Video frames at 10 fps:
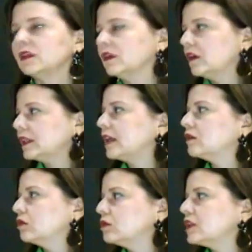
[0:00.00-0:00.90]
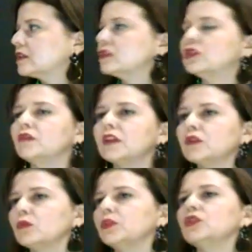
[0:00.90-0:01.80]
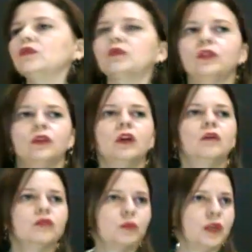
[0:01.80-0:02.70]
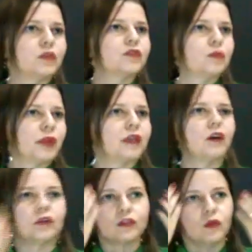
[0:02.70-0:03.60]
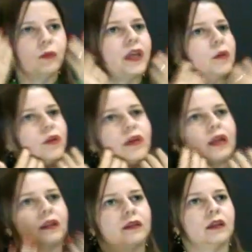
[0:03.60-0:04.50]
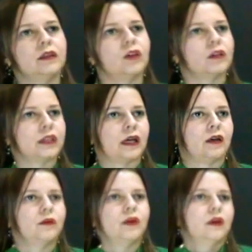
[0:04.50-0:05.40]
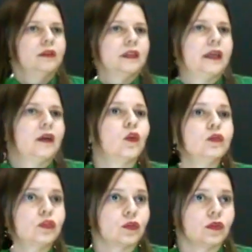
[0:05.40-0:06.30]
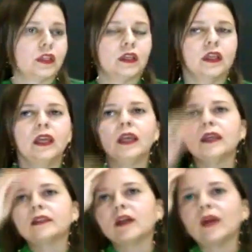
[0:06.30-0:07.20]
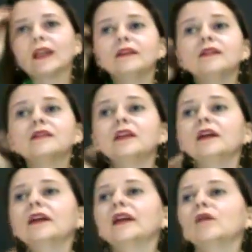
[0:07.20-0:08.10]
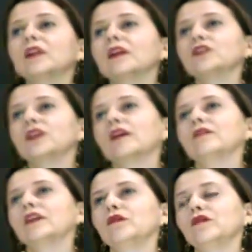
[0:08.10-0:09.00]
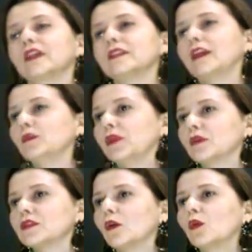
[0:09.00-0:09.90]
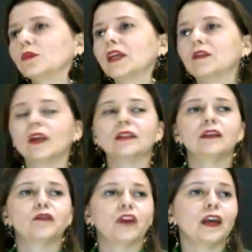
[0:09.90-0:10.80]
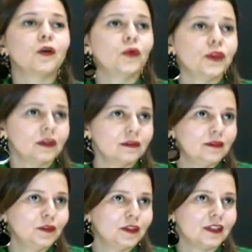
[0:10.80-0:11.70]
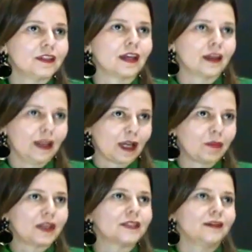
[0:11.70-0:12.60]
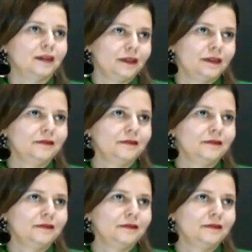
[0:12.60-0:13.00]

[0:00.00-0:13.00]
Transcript: Então é uma tecnologia assistiva que substitui os membros superiores com o membro que ela tem total né, controle. Então ela dizia que quando ela chegava na universidade para usar o computador, ela tinha vergonha de utilizar aquele capacete.